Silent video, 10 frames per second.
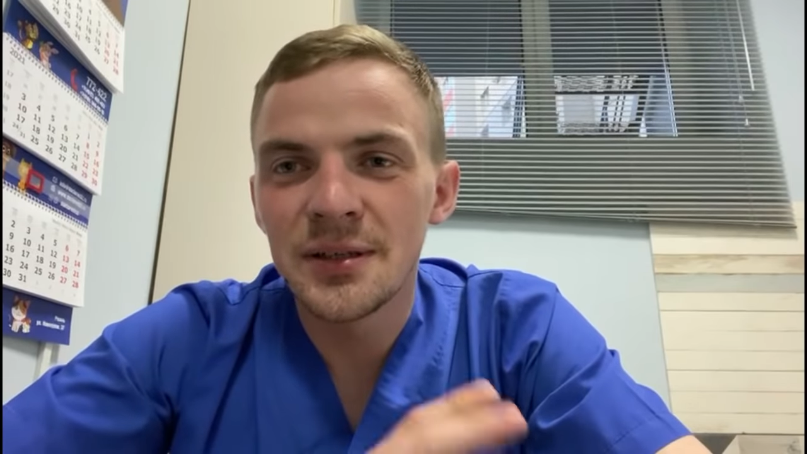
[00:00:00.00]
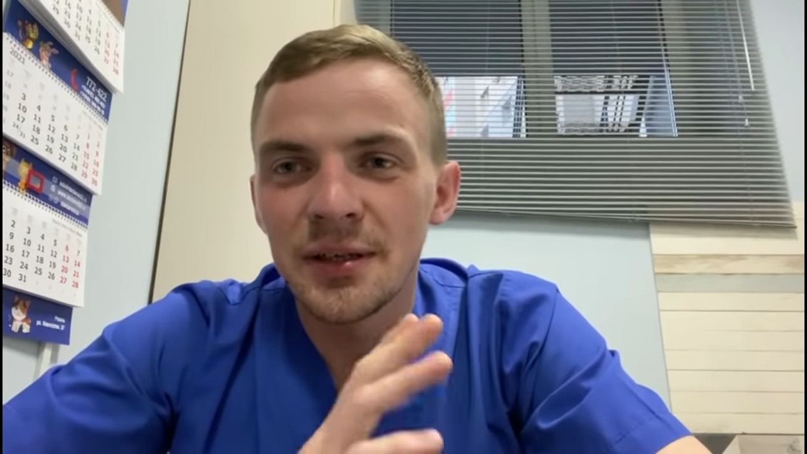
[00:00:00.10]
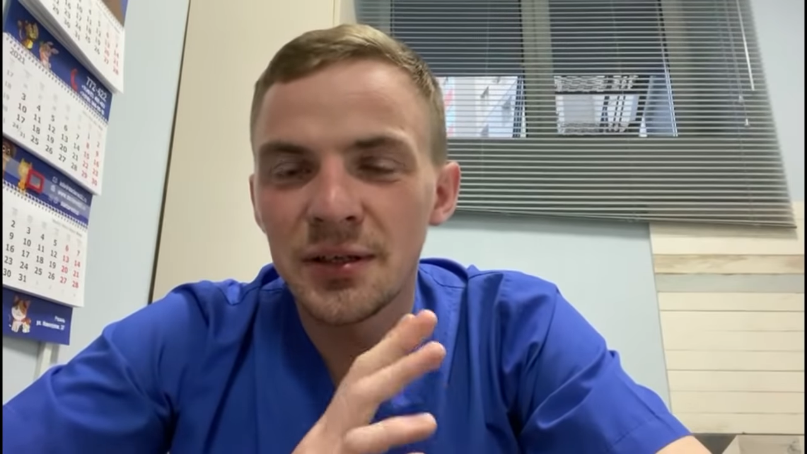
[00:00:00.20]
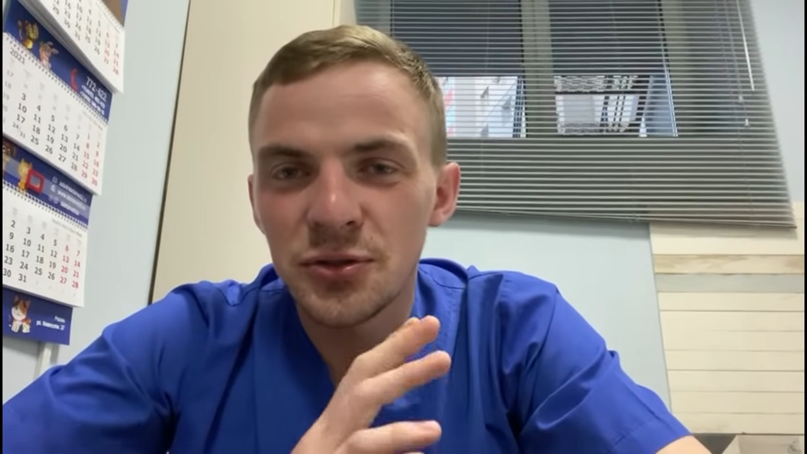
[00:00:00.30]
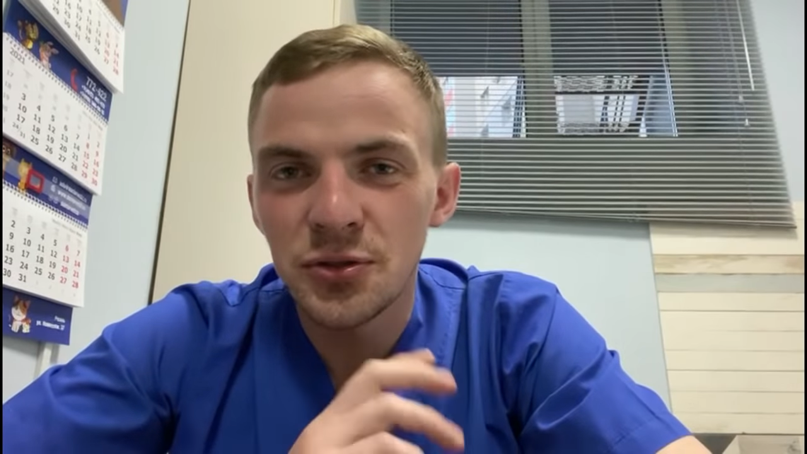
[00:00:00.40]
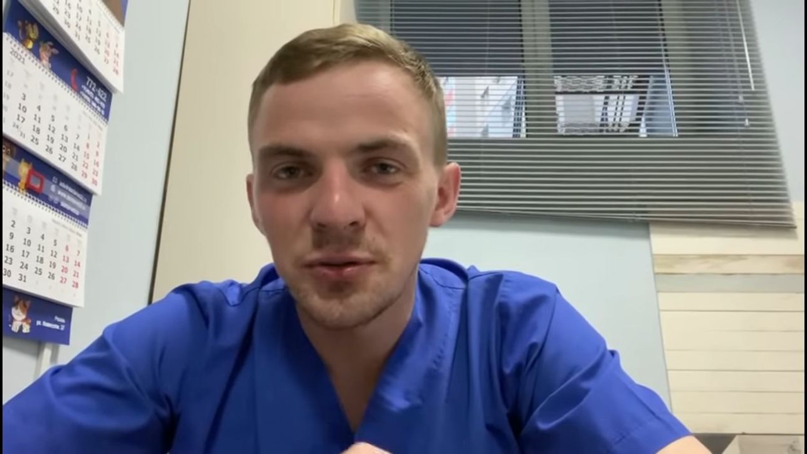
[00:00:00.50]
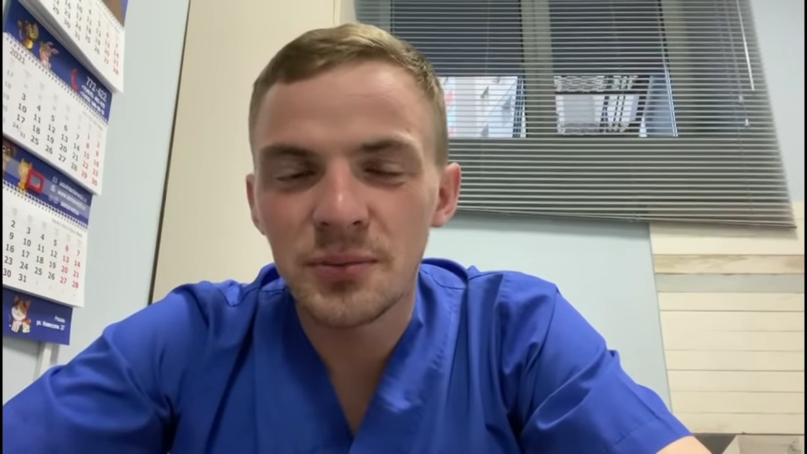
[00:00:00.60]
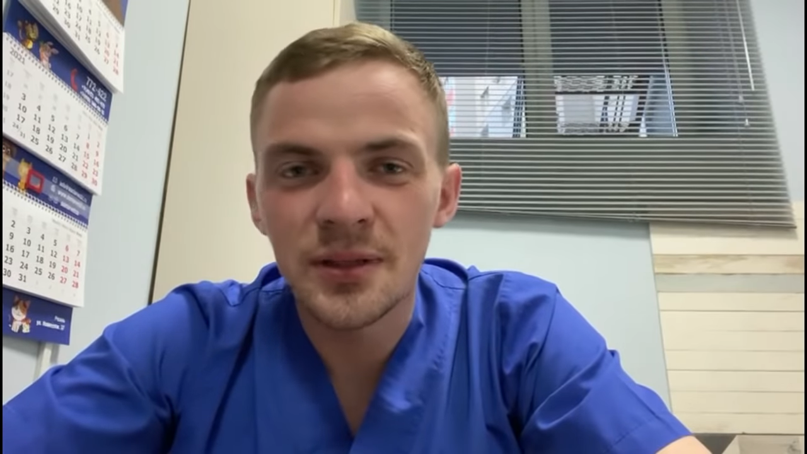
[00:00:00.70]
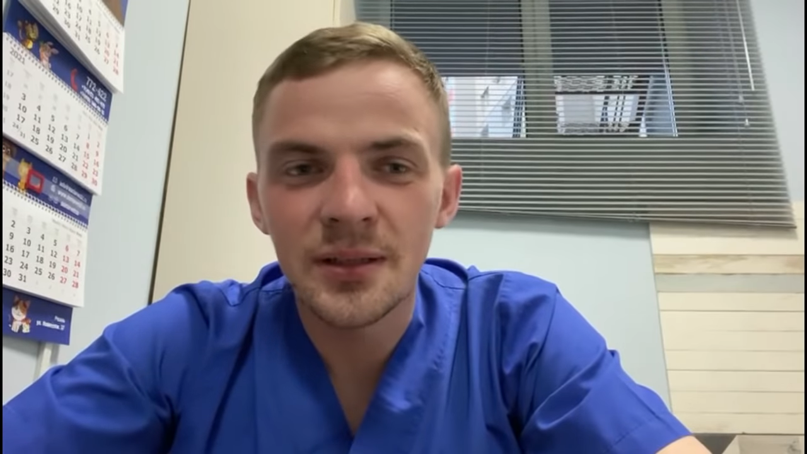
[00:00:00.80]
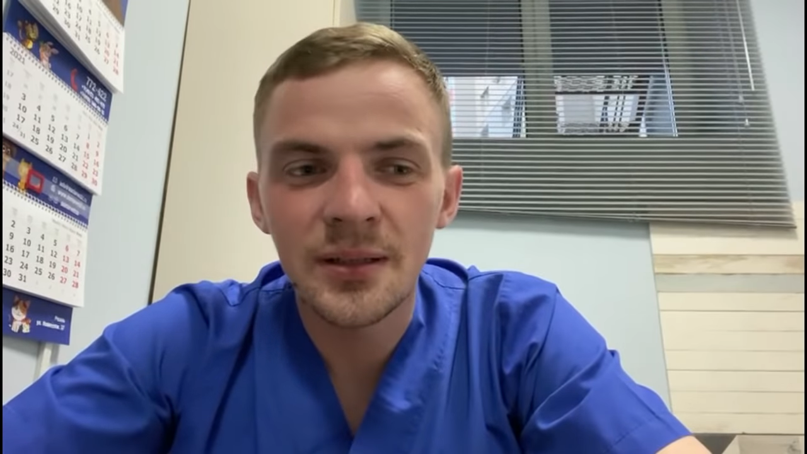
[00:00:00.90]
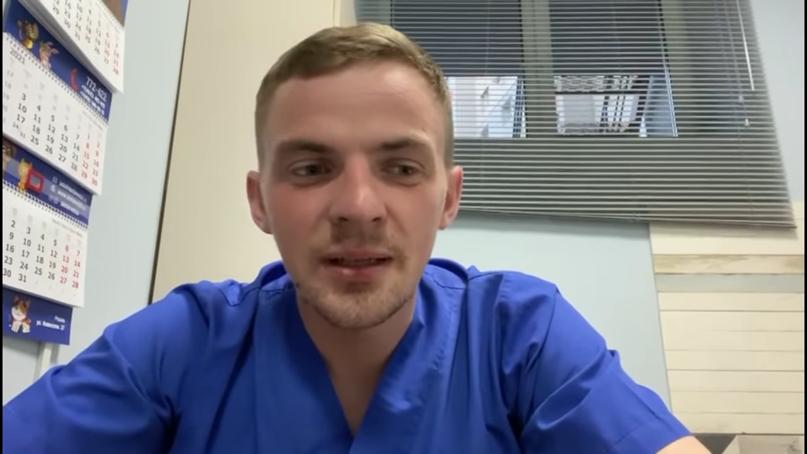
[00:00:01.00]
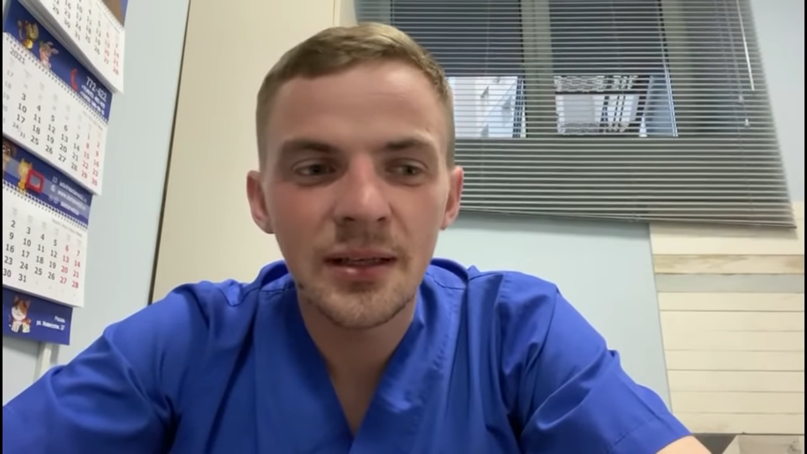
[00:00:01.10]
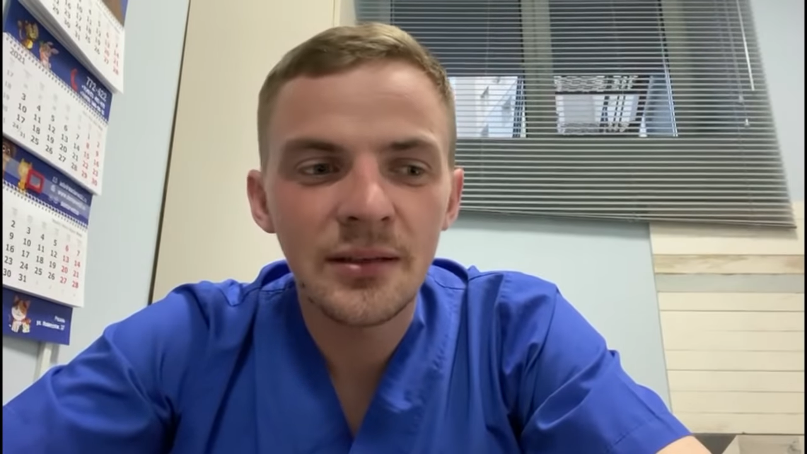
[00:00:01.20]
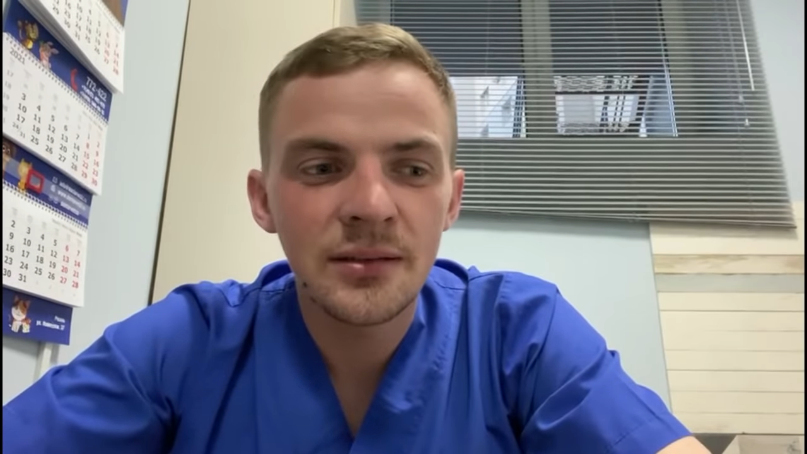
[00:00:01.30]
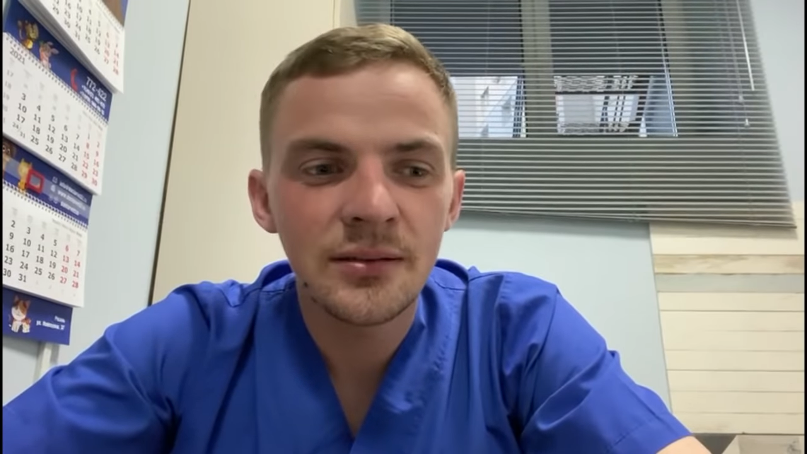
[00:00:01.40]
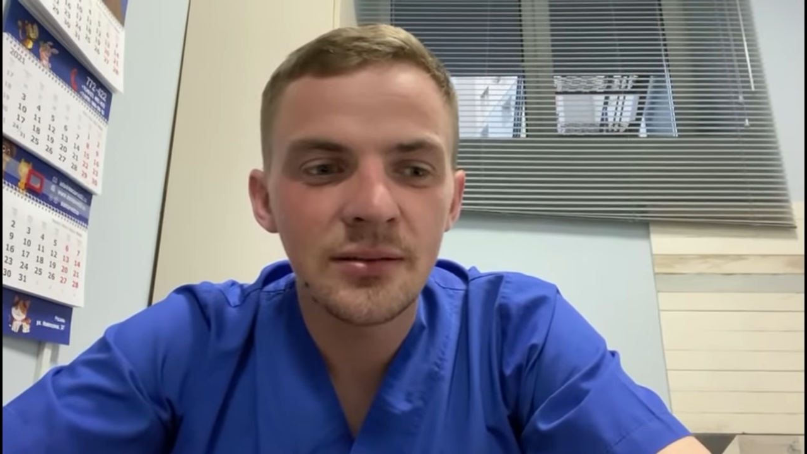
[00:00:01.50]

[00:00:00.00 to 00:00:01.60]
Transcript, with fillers: такие же добрые дела.